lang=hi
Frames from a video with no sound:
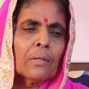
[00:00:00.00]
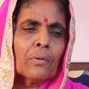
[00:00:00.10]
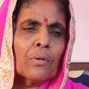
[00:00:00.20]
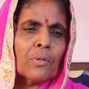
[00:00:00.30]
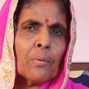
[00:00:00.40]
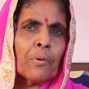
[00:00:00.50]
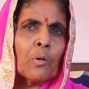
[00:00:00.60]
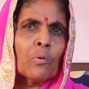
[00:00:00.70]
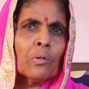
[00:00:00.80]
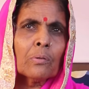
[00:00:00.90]
जिससे
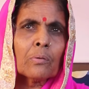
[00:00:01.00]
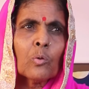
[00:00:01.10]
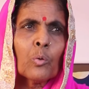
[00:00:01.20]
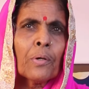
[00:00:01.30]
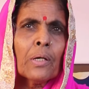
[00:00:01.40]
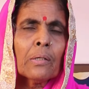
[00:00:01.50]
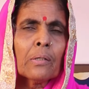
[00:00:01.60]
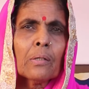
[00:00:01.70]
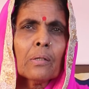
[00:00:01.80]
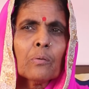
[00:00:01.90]
फिर वो वो भी
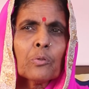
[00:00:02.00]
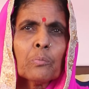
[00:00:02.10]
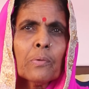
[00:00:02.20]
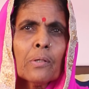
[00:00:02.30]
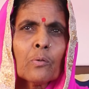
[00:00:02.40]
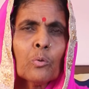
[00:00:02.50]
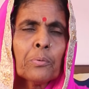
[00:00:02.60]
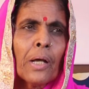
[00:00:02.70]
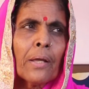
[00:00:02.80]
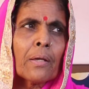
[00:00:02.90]
उसमें
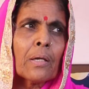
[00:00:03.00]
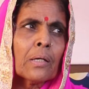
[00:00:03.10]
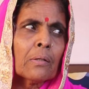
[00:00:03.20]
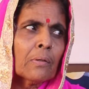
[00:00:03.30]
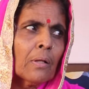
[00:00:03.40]
डूब जाएगी